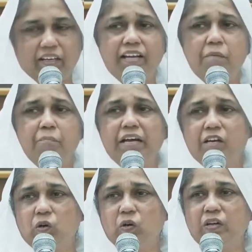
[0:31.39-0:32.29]
இல்லை
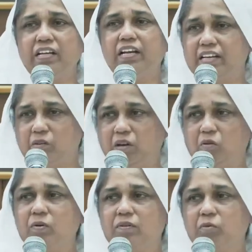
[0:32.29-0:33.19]
பலரோடு நல்ல
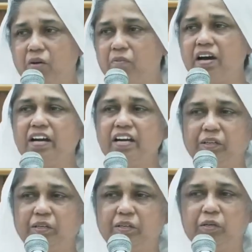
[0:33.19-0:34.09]
உறவு உறவாக
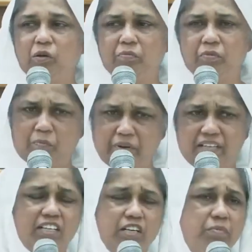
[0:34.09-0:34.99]
இருக்கிறோம் ரொம்ப
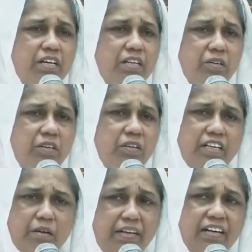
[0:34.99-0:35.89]
நெருக்கமாக இருக்கிறோம்
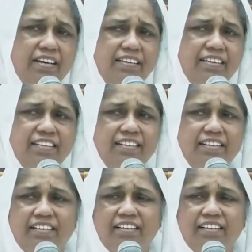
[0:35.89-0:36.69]
நண்பர்களாக இருக்கலாம்